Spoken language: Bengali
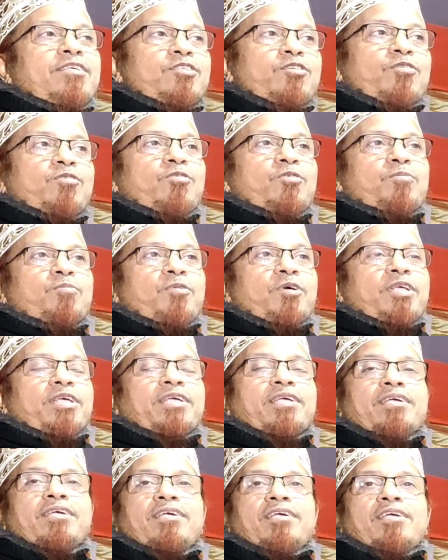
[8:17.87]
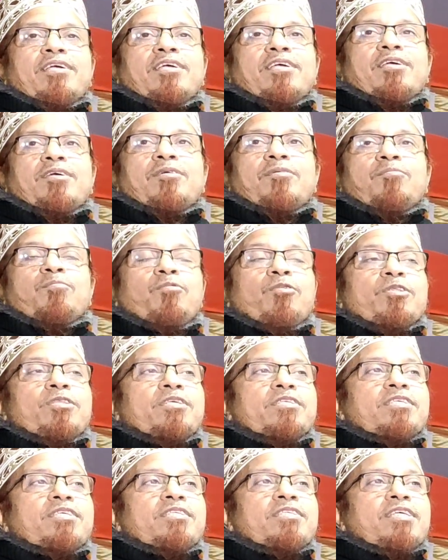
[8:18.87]
কিছুক্ষণ পরে
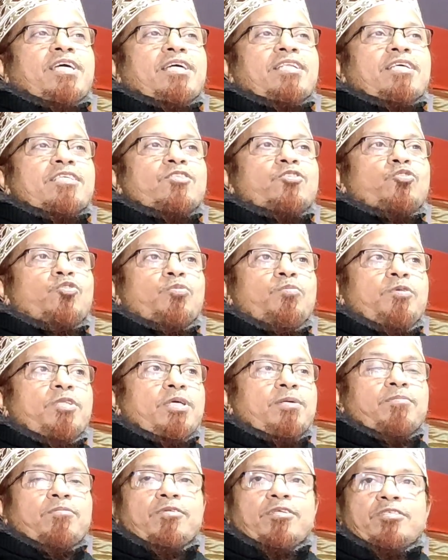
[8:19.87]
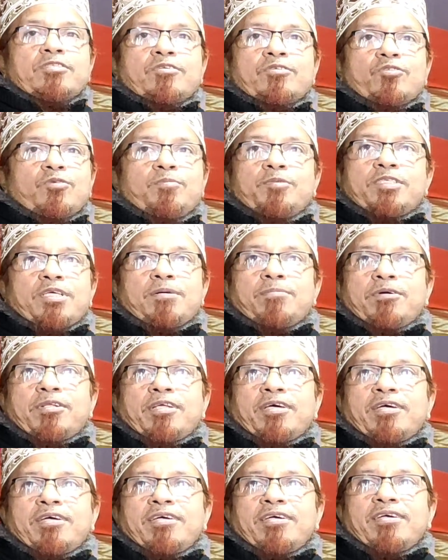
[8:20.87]
বলতেছেন যে আনাস তুমি না বলেছো তুমি যাবা
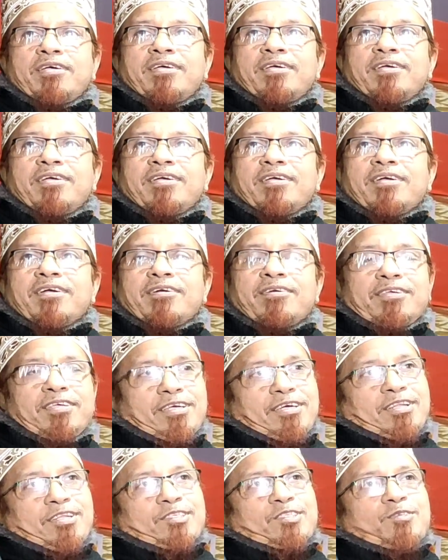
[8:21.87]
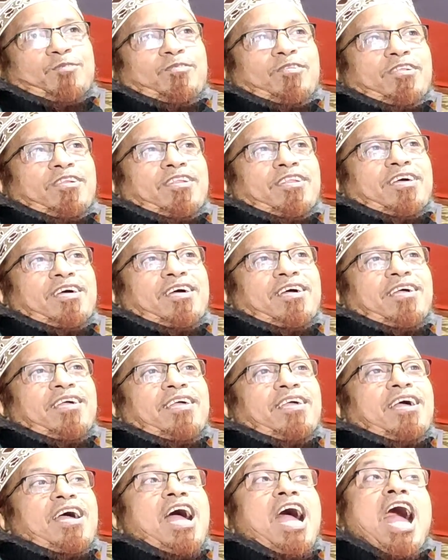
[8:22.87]
না আর রাসুল আল্লাহ
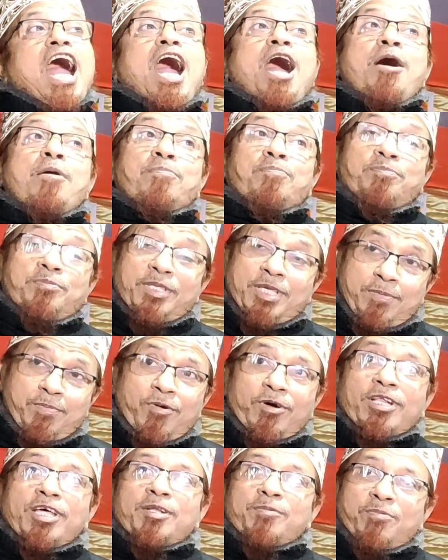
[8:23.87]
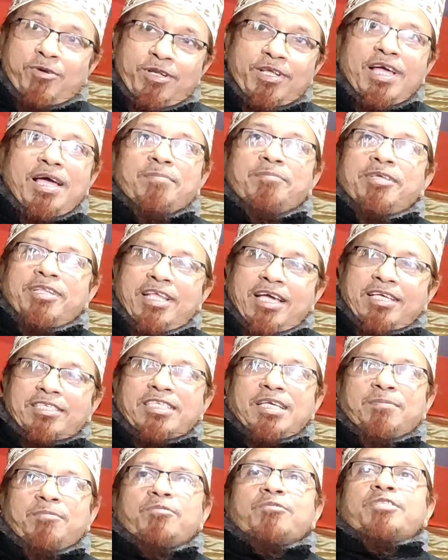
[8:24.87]
আপনি বলার পরে আমি না
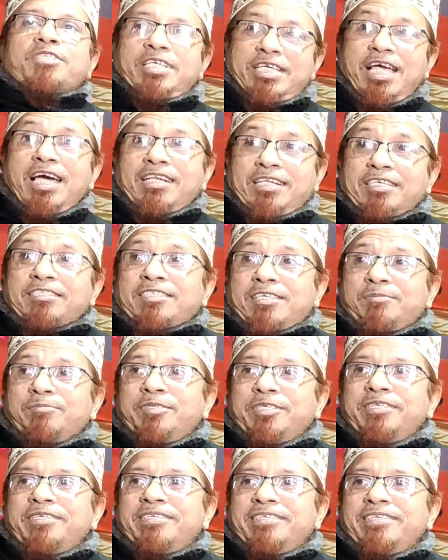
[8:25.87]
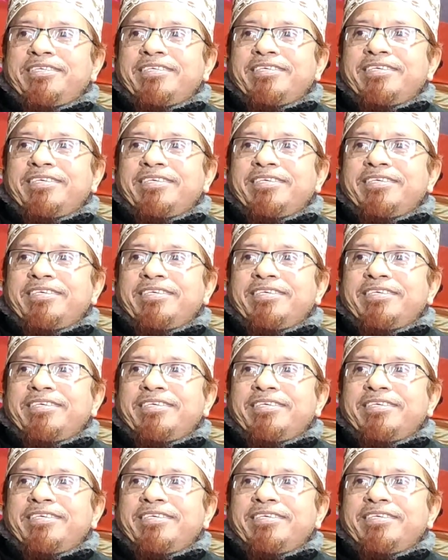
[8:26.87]
যাব সেই আনাস আমি